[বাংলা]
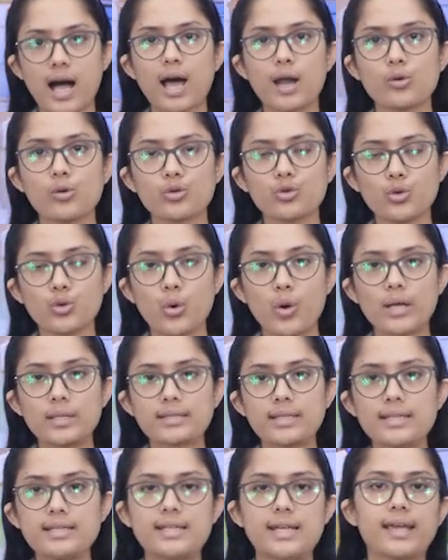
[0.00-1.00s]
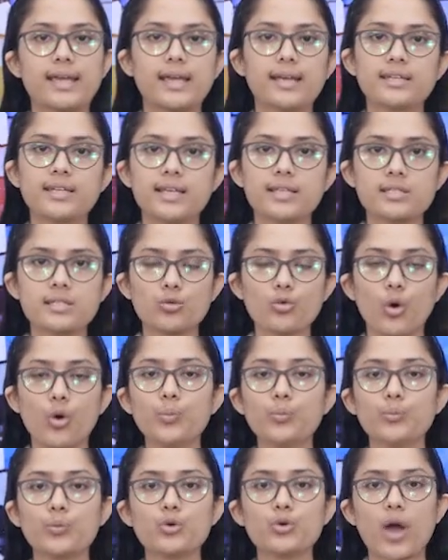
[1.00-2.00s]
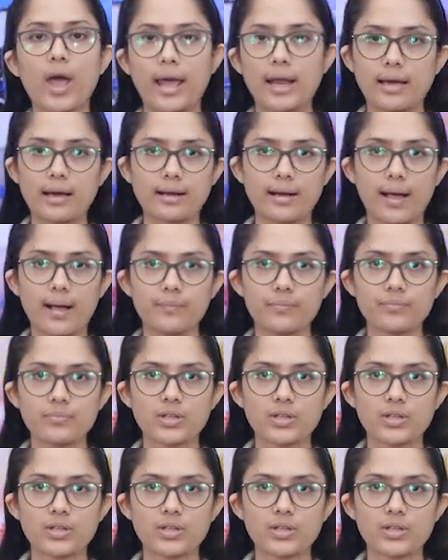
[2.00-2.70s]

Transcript: কালো ধোঁয়াতে ঢেকে গিয়েছিল পুরো এলাকা